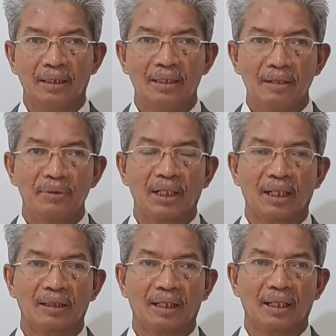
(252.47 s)
dia
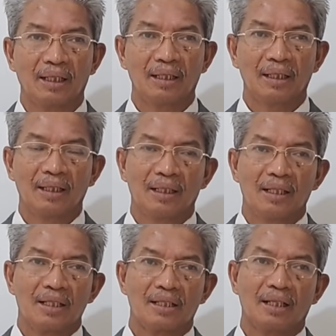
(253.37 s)
berkata,
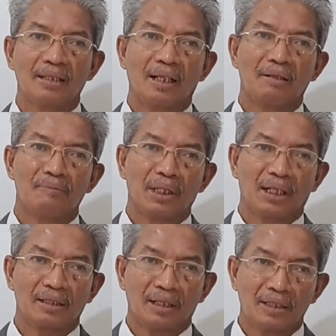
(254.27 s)
"Saya
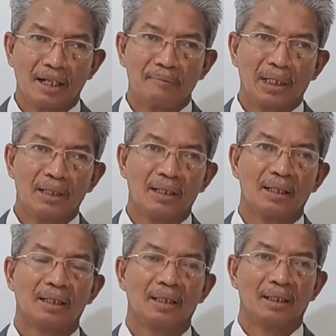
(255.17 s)
merasa nyaman,
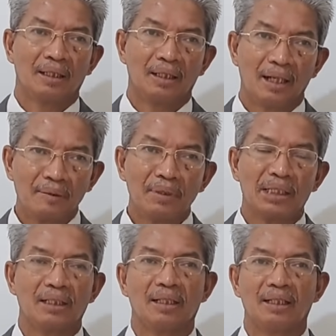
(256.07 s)

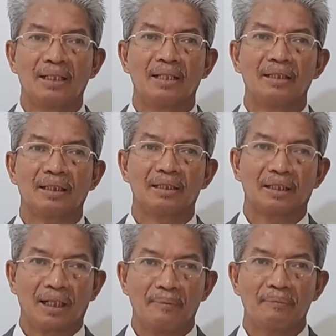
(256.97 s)
damai dan
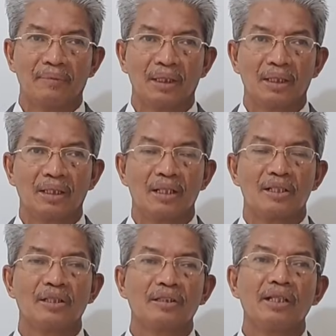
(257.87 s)
tentram
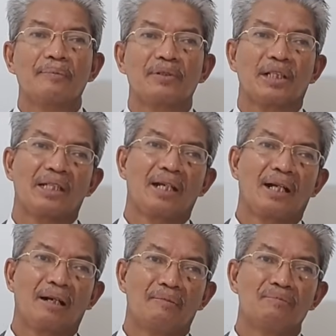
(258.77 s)
setiap
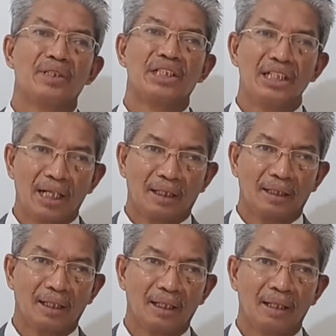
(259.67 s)
saya mengingat
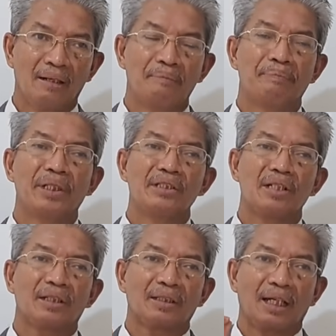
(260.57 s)

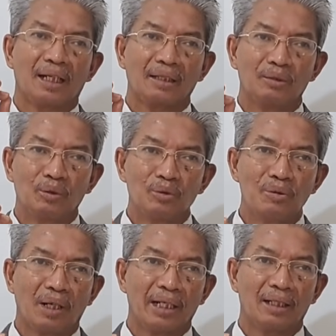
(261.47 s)
penyertaan
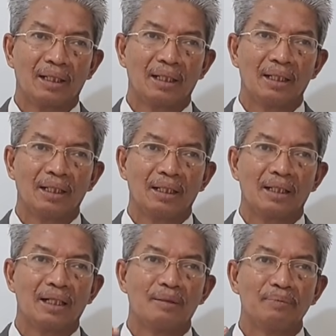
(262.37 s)
Tuhan
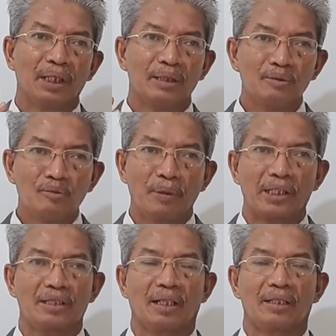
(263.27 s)
dalam
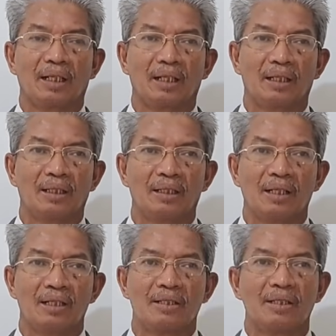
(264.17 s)
kehidupan saya
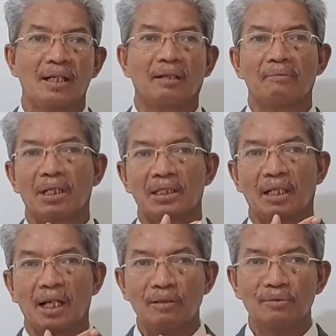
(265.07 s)
sejak
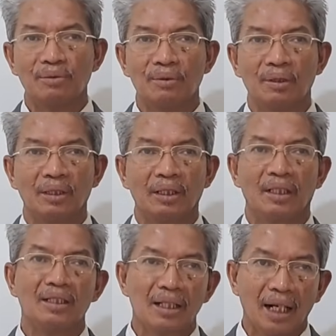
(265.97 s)
masa lalu
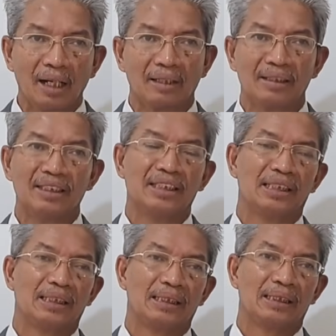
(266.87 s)
hingga hari ini."